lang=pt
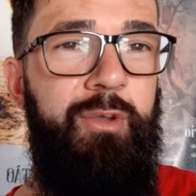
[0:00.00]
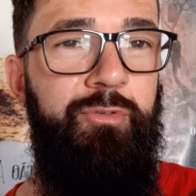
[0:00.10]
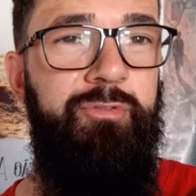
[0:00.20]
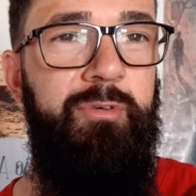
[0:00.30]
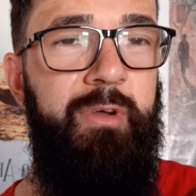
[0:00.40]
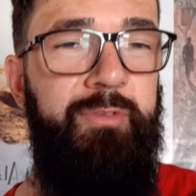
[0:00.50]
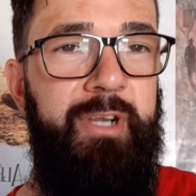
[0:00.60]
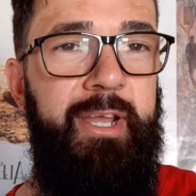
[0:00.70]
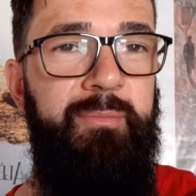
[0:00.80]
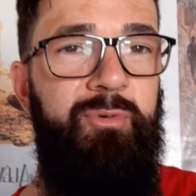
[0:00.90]
Eu sou
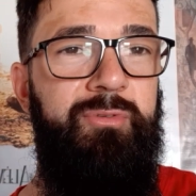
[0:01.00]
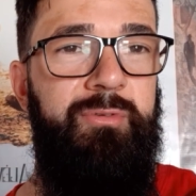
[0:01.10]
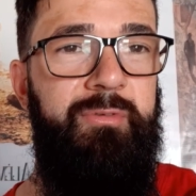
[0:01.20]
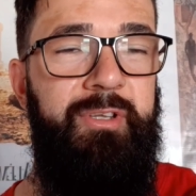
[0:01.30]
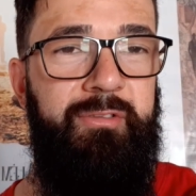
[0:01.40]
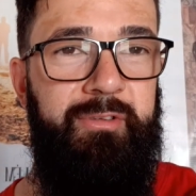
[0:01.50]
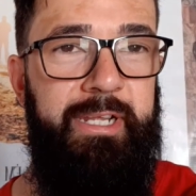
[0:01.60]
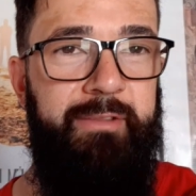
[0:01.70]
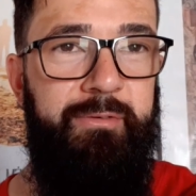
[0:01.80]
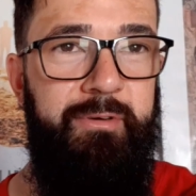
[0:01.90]
Helder Raimundo,
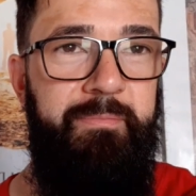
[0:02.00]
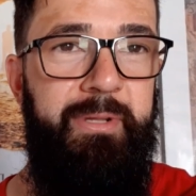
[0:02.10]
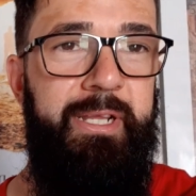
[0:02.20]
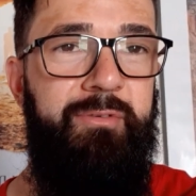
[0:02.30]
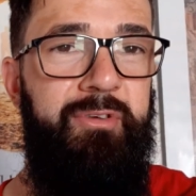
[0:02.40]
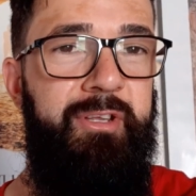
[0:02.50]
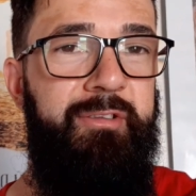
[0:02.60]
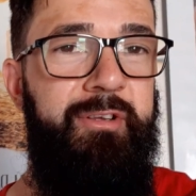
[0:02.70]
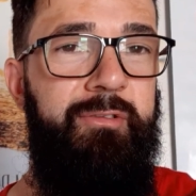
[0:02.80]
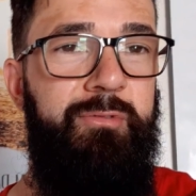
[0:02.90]
historiador, pedagogo e
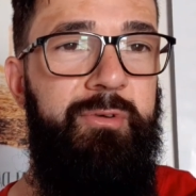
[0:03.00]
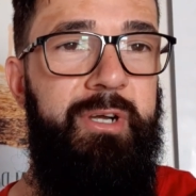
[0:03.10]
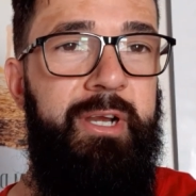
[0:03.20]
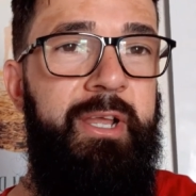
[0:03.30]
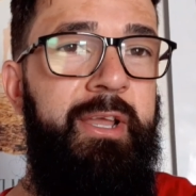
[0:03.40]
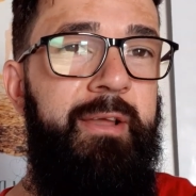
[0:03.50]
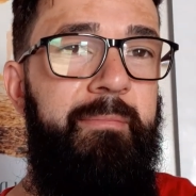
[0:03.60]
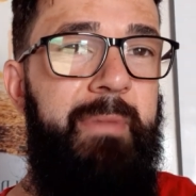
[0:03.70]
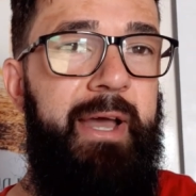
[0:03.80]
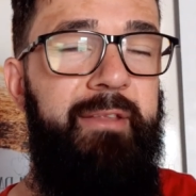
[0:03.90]
escritor,
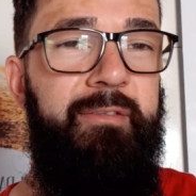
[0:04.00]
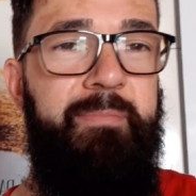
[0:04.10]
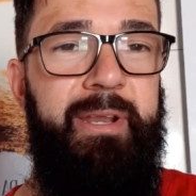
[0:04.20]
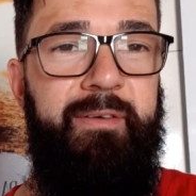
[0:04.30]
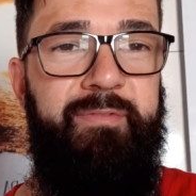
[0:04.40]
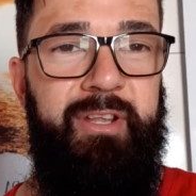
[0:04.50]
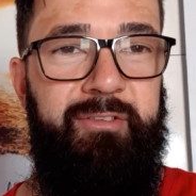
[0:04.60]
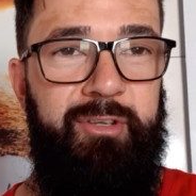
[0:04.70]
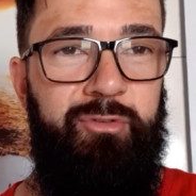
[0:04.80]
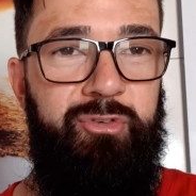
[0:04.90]
mas,
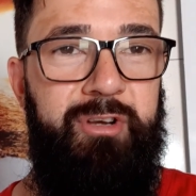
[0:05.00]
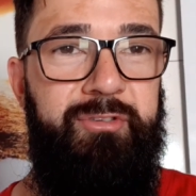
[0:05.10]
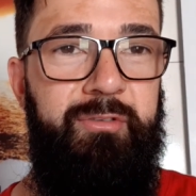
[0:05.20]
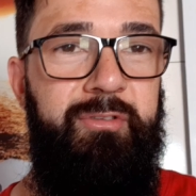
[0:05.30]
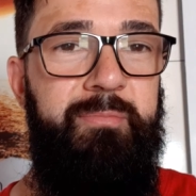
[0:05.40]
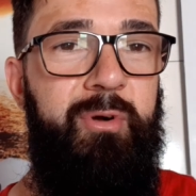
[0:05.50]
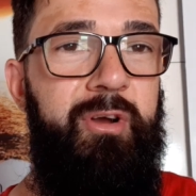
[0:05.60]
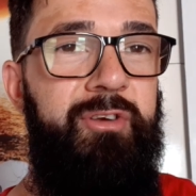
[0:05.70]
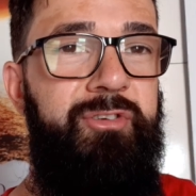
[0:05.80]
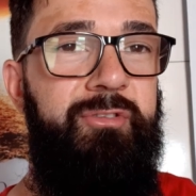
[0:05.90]
parafraseando Jorge Luiz
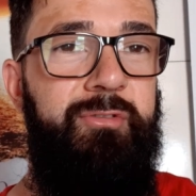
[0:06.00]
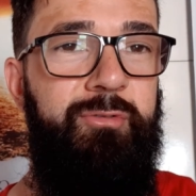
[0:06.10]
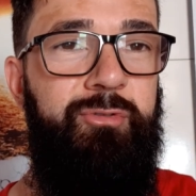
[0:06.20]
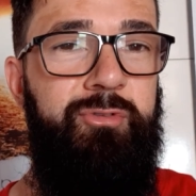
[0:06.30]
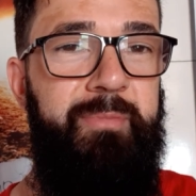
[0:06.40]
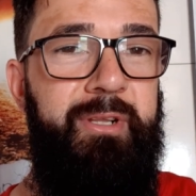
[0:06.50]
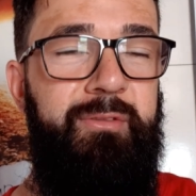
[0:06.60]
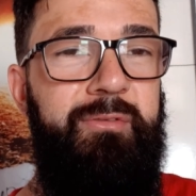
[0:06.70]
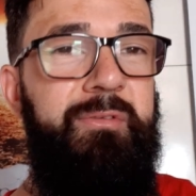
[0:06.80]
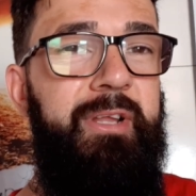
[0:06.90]
Borges, sou
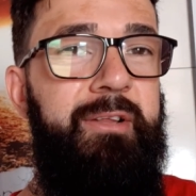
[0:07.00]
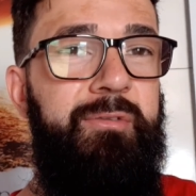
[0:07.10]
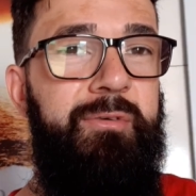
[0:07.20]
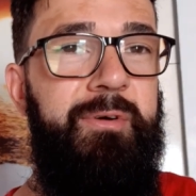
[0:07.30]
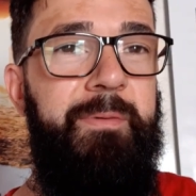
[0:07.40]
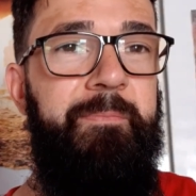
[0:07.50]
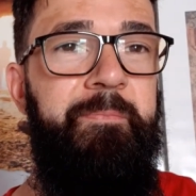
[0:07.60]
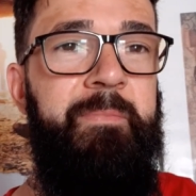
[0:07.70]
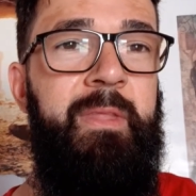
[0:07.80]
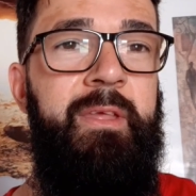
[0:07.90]
sobretudo um leitor.
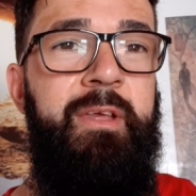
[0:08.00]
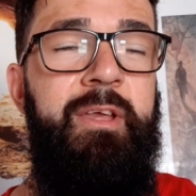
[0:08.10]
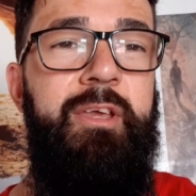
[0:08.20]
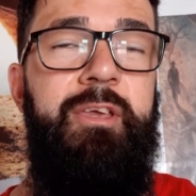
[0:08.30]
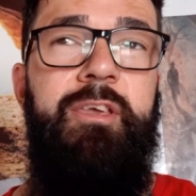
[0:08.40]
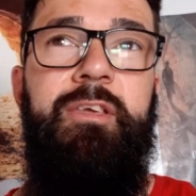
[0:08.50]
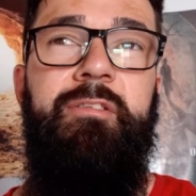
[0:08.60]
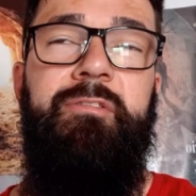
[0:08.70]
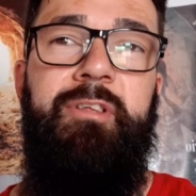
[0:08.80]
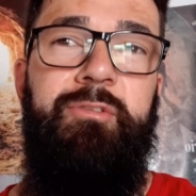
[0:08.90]
E,
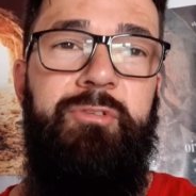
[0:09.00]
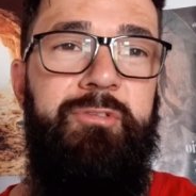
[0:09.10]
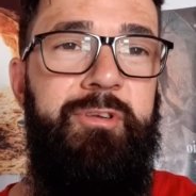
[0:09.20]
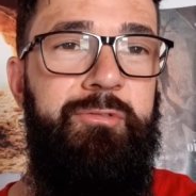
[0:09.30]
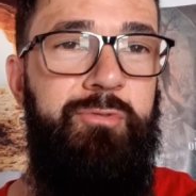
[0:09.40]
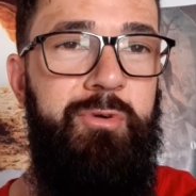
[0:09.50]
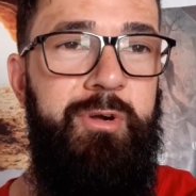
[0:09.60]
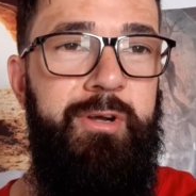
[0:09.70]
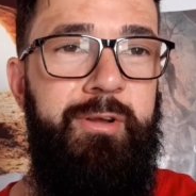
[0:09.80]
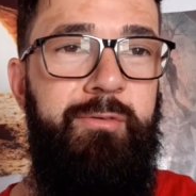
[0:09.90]
sendo
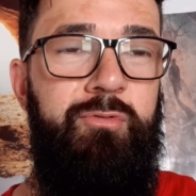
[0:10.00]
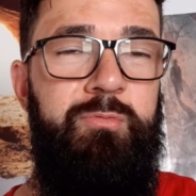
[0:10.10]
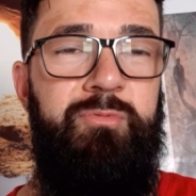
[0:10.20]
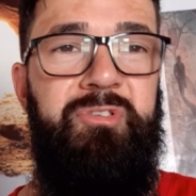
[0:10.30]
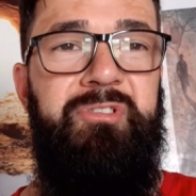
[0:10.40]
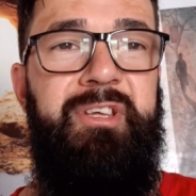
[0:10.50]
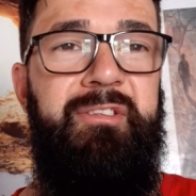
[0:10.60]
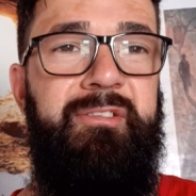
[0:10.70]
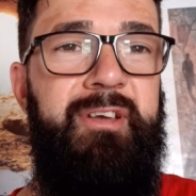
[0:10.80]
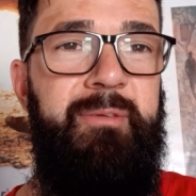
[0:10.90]
escritor, como
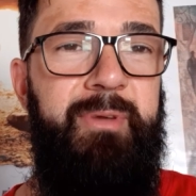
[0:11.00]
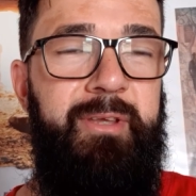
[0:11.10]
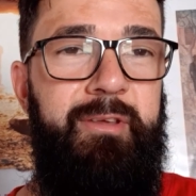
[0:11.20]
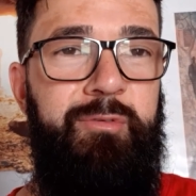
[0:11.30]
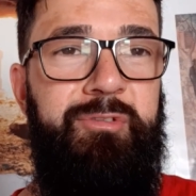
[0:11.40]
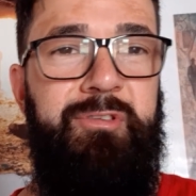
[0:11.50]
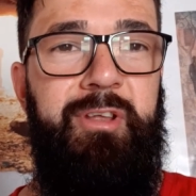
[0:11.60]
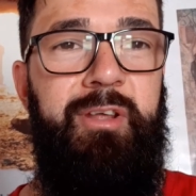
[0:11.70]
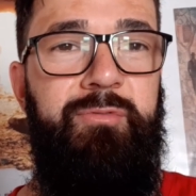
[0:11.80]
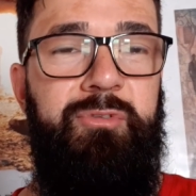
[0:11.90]
vocês sabem, eu
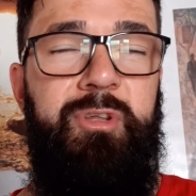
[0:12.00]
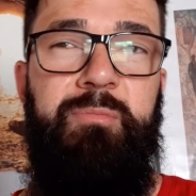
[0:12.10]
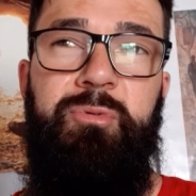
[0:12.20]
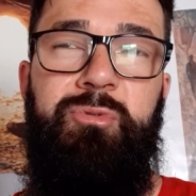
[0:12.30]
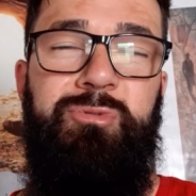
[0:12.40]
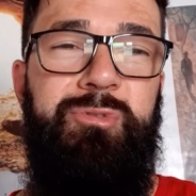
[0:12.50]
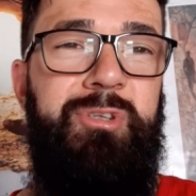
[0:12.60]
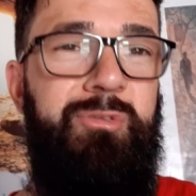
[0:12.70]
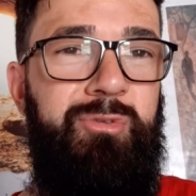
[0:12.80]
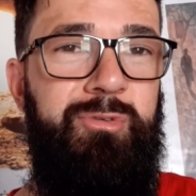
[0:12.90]
escrevo o tempo
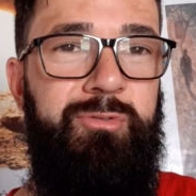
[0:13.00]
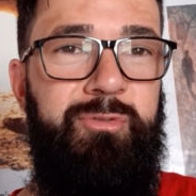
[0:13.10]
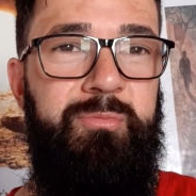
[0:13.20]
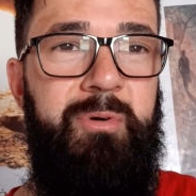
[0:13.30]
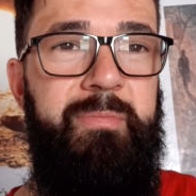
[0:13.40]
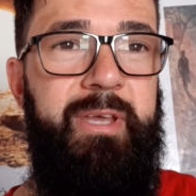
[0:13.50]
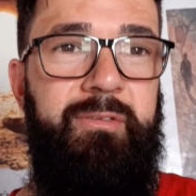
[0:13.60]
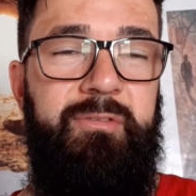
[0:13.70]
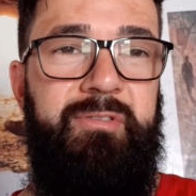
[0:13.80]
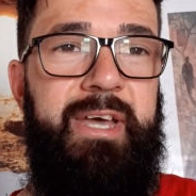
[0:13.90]
todo, em todos os
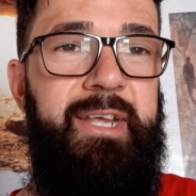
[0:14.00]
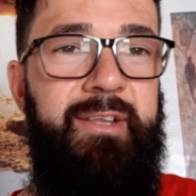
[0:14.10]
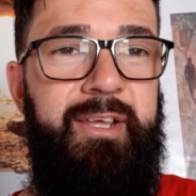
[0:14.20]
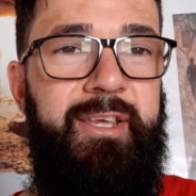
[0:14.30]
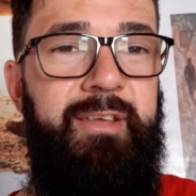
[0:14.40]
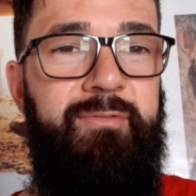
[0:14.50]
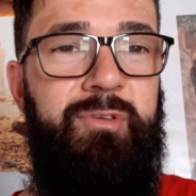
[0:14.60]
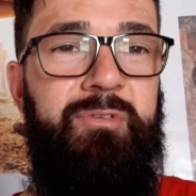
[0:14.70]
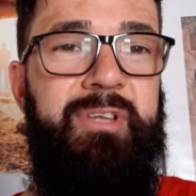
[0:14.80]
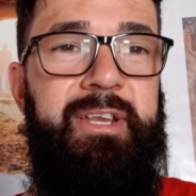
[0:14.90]
momentos, ainda que
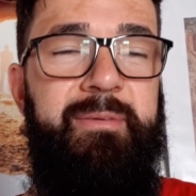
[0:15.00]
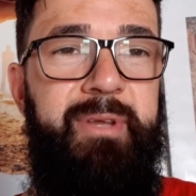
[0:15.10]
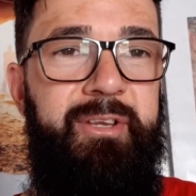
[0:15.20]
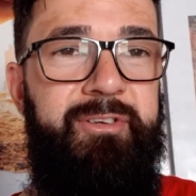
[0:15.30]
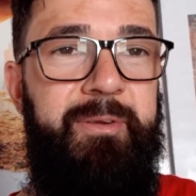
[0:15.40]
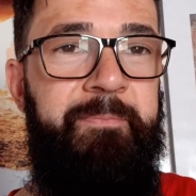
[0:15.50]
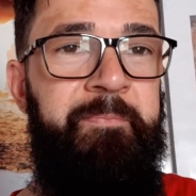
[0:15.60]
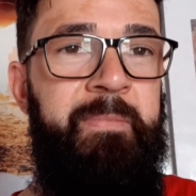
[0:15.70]
involuntariamente.